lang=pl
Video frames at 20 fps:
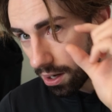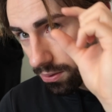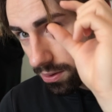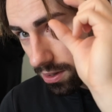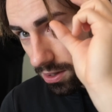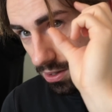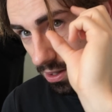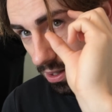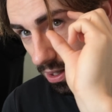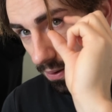On
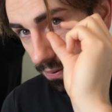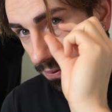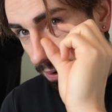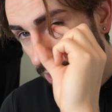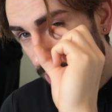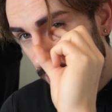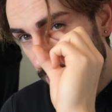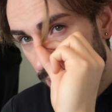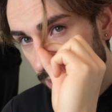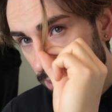też takie
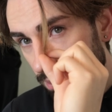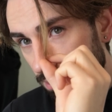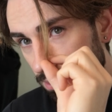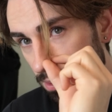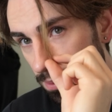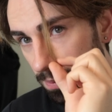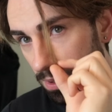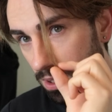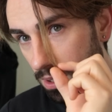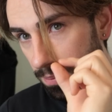fajne
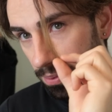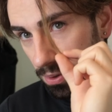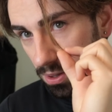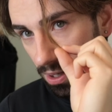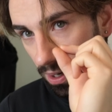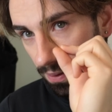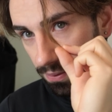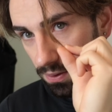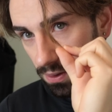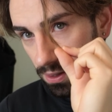kosmyki
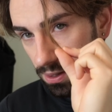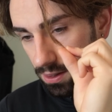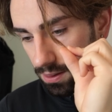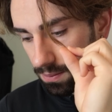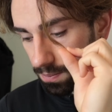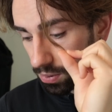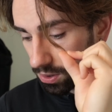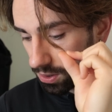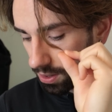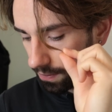potrafi,
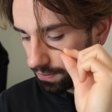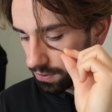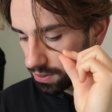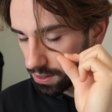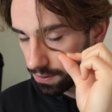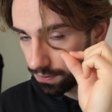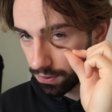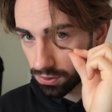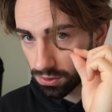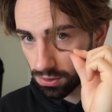potrafi
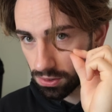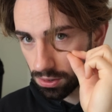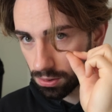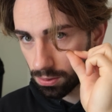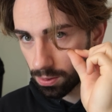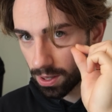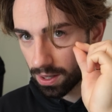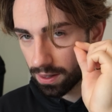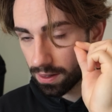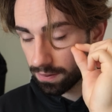stworzyć,
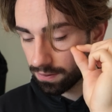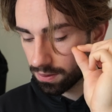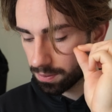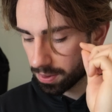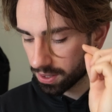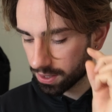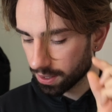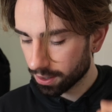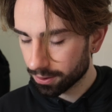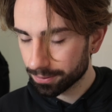które
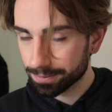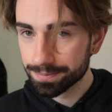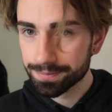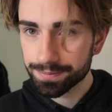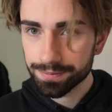wypadają.